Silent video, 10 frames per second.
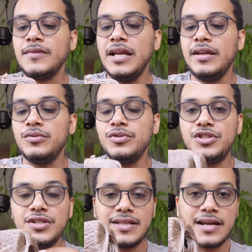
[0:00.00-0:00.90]
é, os
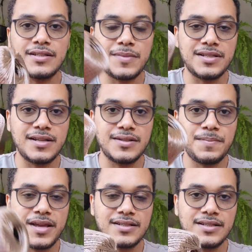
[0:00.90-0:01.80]
destaques mais nas
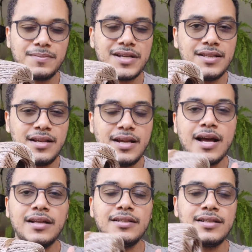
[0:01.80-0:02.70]
peças mais
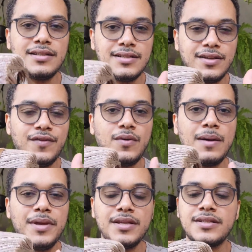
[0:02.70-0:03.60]
delicadas, as que vão à
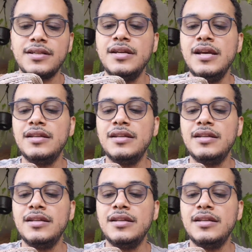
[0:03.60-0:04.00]
mesa.